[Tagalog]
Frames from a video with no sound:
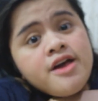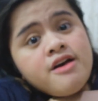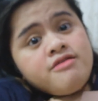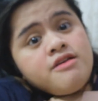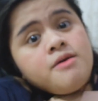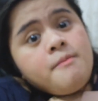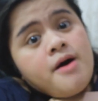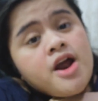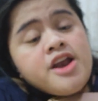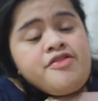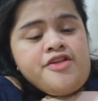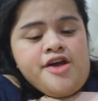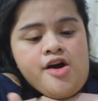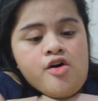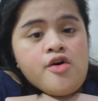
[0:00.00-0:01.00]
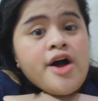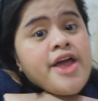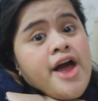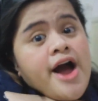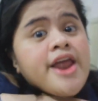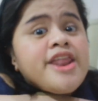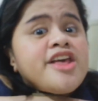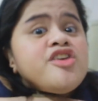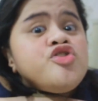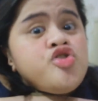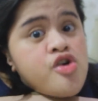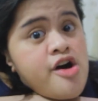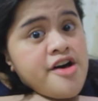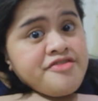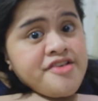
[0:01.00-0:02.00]
Kasi maarte ako, kaya nga naging
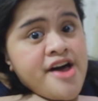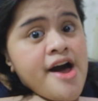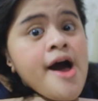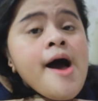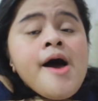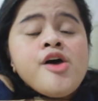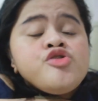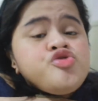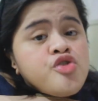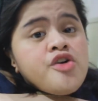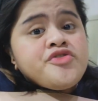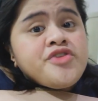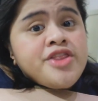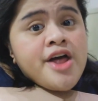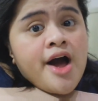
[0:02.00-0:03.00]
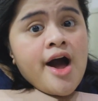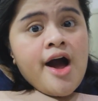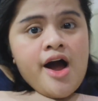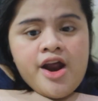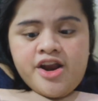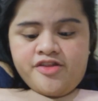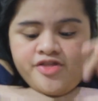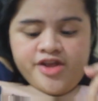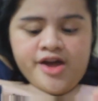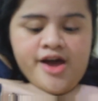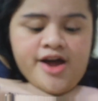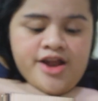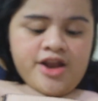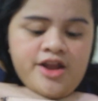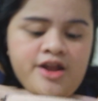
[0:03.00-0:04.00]
Diyosa. Diyosa na
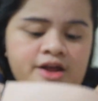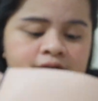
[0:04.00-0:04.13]
kaartihan.